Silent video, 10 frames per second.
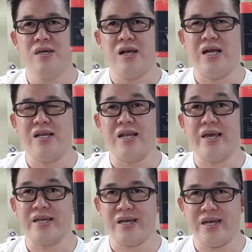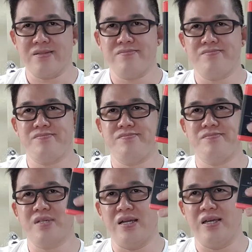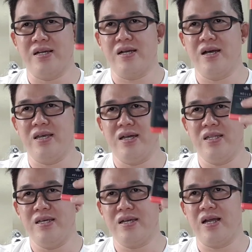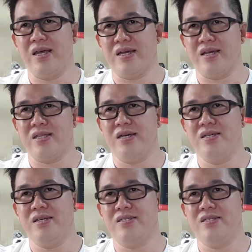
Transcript: ada yang lengket, ada yang enggak ya, ini enggak lengket ya.